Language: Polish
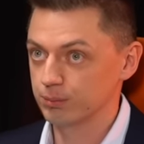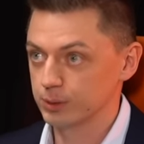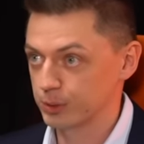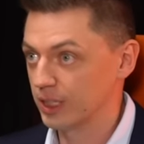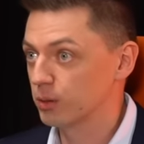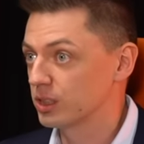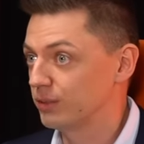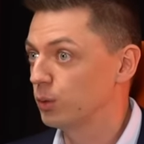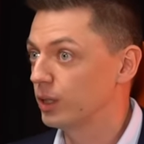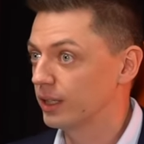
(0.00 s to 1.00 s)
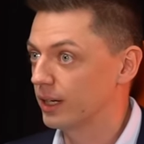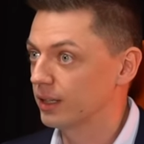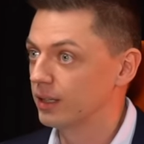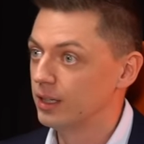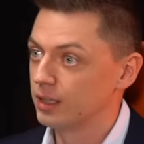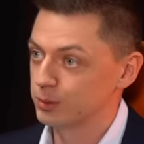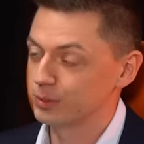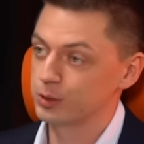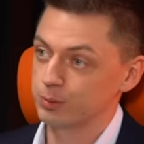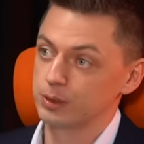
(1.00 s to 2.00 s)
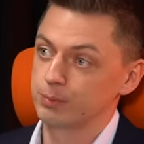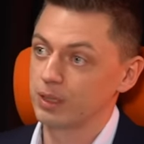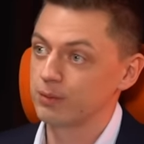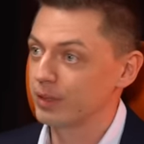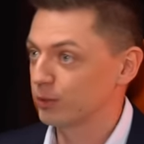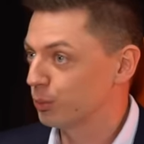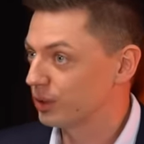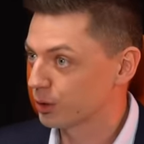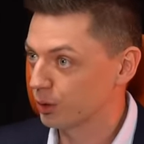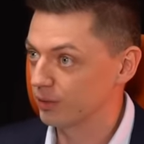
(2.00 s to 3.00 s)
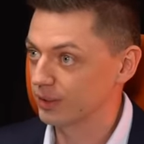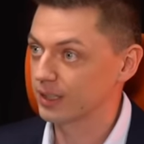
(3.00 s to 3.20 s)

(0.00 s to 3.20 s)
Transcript: sprzedając na wielu rynkach, są też sprawy prawno-podatkowe,